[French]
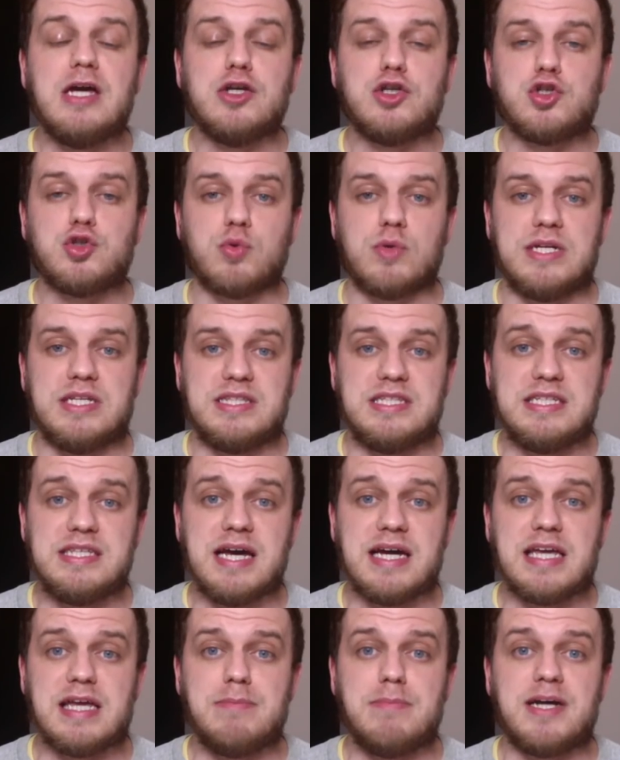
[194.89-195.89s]
Sur les 10
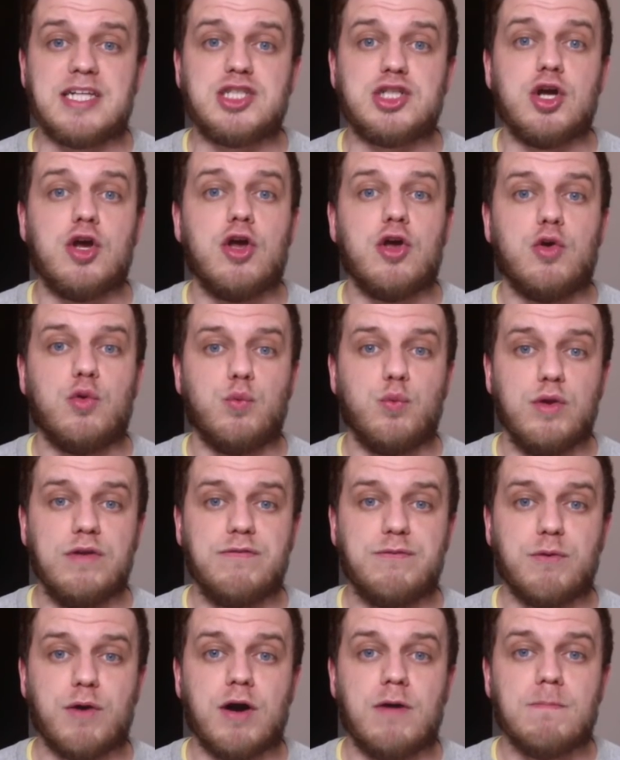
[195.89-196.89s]
derniers matchs, 8
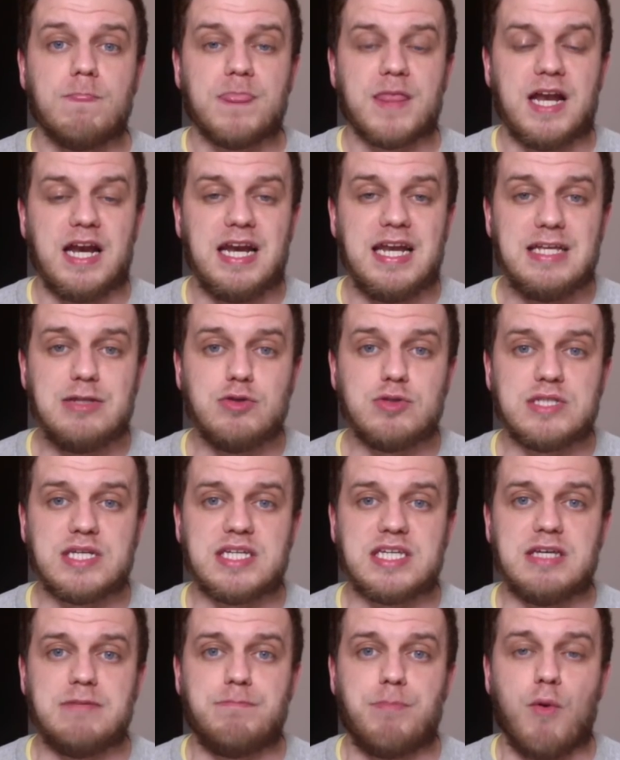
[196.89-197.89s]
fois, les deux
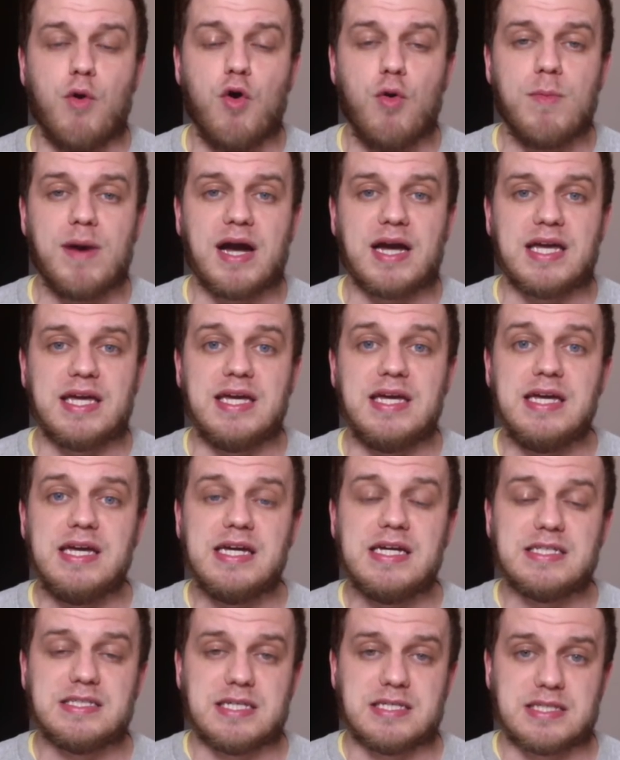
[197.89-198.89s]
équipes ont marqué.
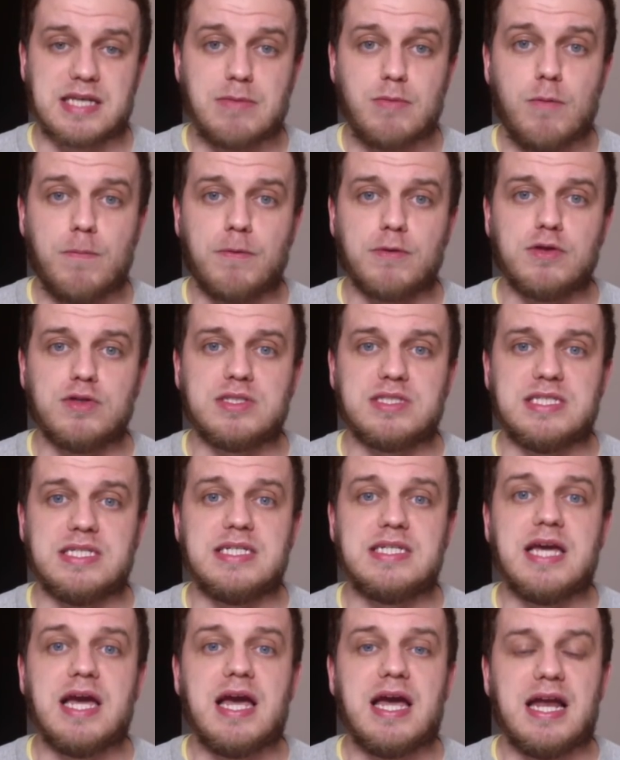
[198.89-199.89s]
Ça sera mon
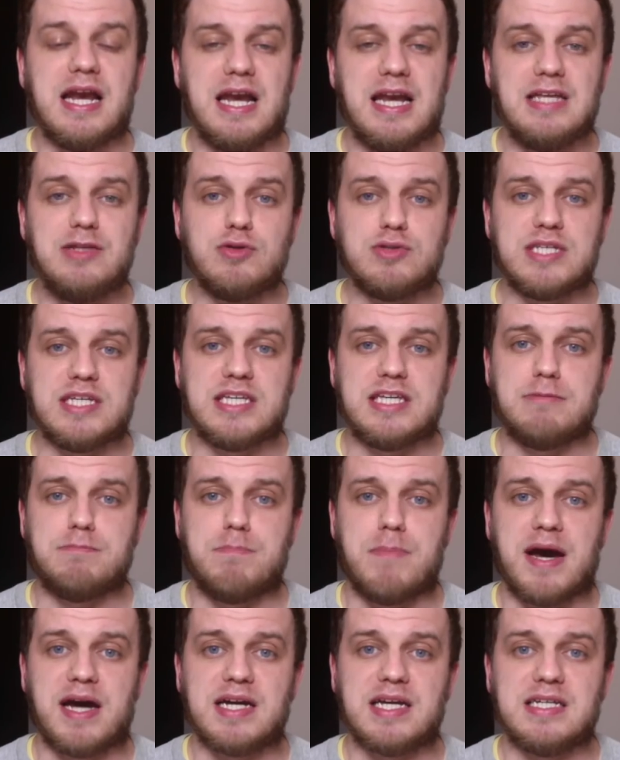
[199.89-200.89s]
pronostic. Les deux
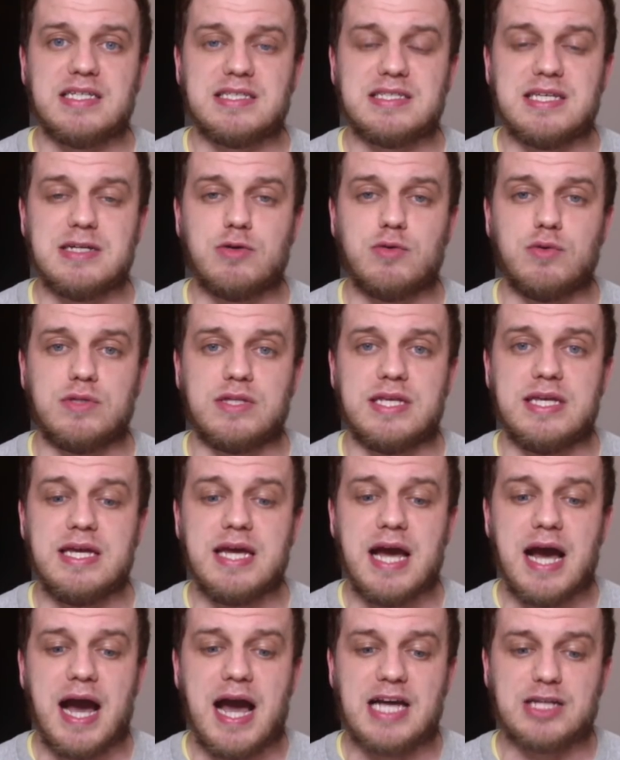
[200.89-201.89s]
équipes marquent, c'est
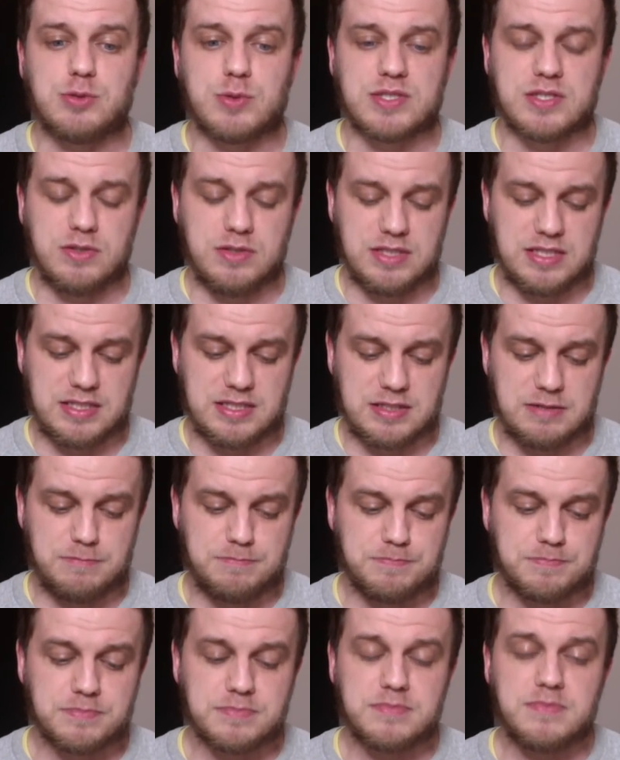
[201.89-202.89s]
côtés à 1,70.
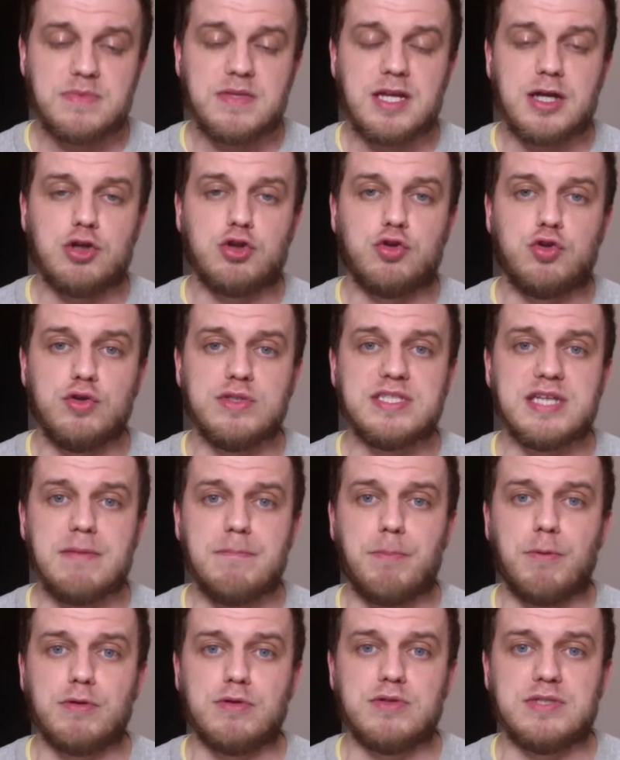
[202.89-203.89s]
Deuxième
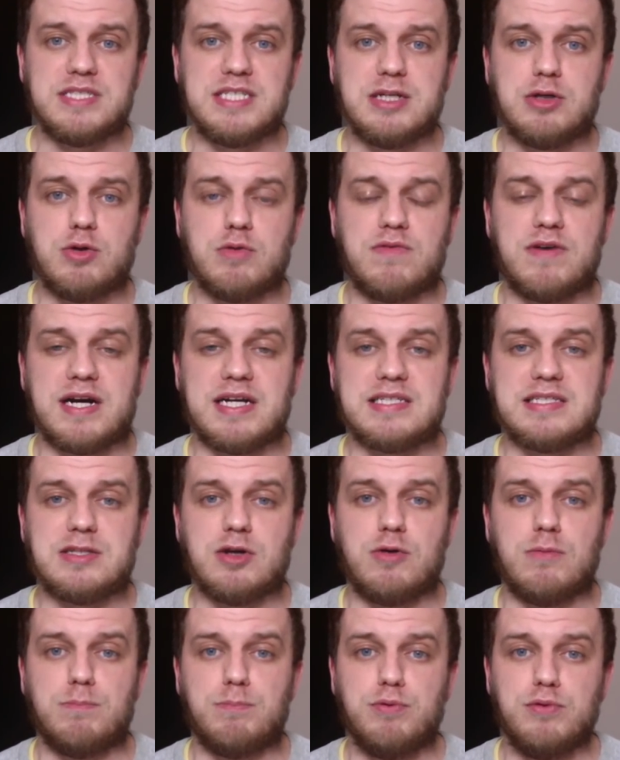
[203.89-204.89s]
pronostic, on va rester
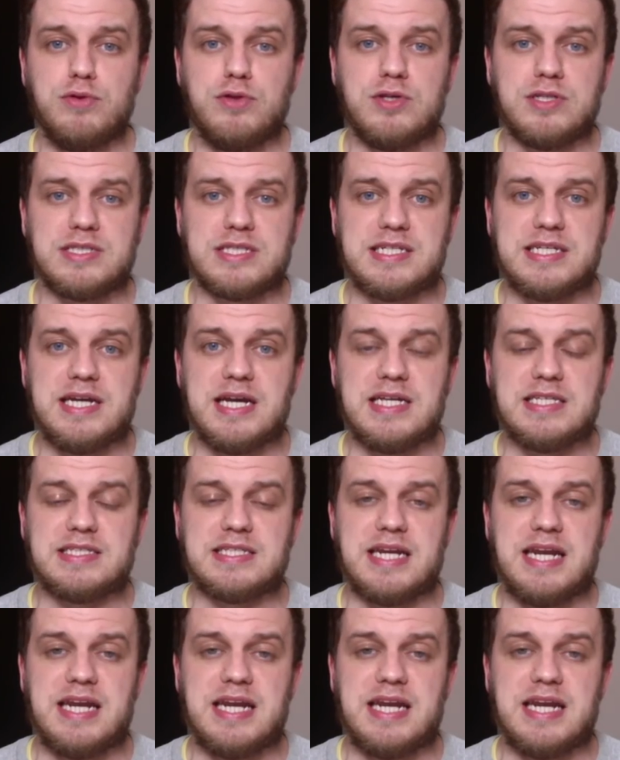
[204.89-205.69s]
en Bundesliga, c'est